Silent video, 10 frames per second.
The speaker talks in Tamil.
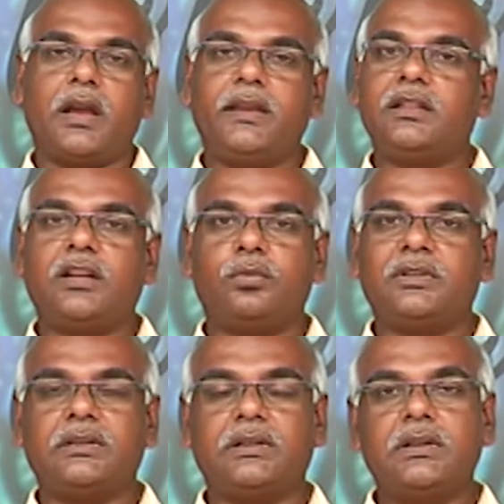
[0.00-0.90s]

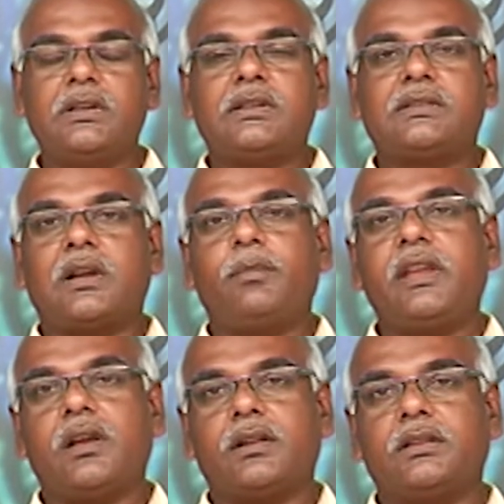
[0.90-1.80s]
ஐந்தாவது
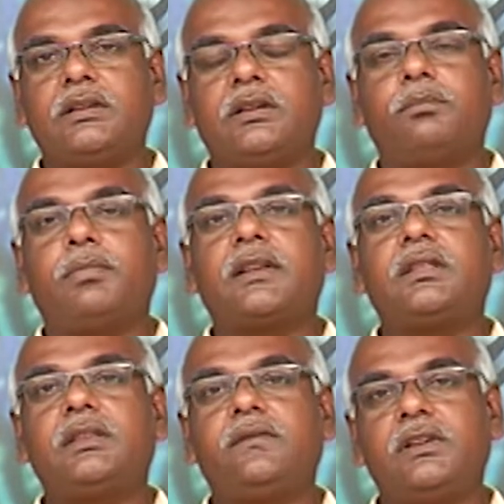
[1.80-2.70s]
சபையானது
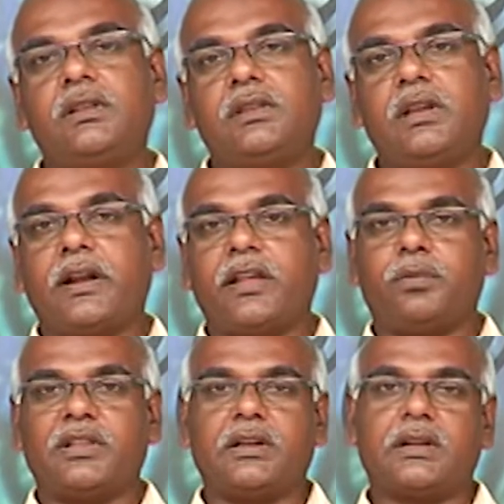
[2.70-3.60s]
பக்தி விருத்தி
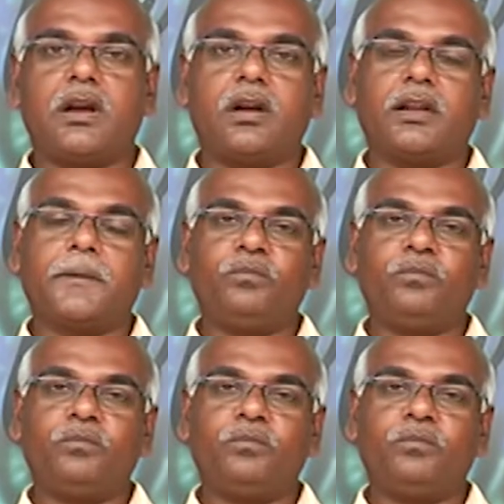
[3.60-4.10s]
அடைவதற்காக